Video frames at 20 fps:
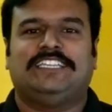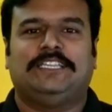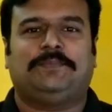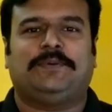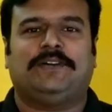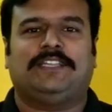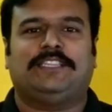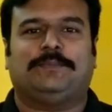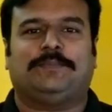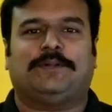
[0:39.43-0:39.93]

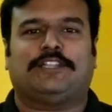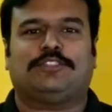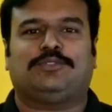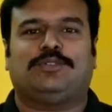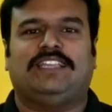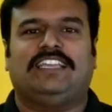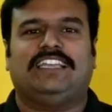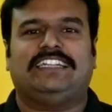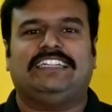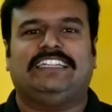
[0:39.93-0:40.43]
இப்போ அந்த
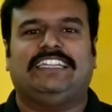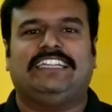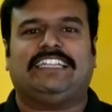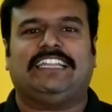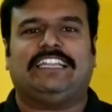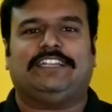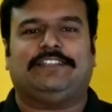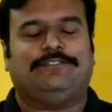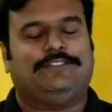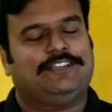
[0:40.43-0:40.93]
படத்துடைய
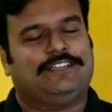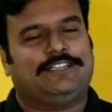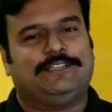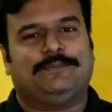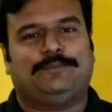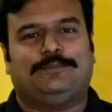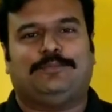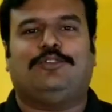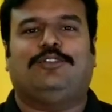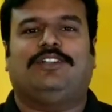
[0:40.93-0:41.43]

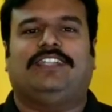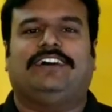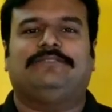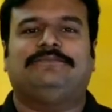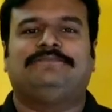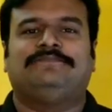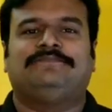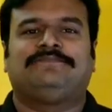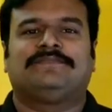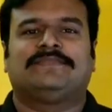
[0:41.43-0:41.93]
டீட்டெயில் போகலாம்
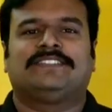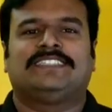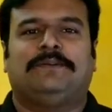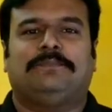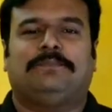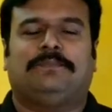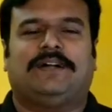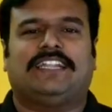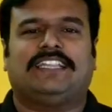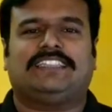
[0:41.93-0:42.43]

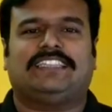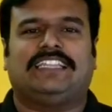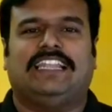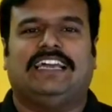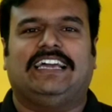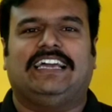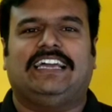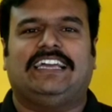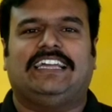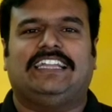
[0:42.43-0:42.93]
படத்தில்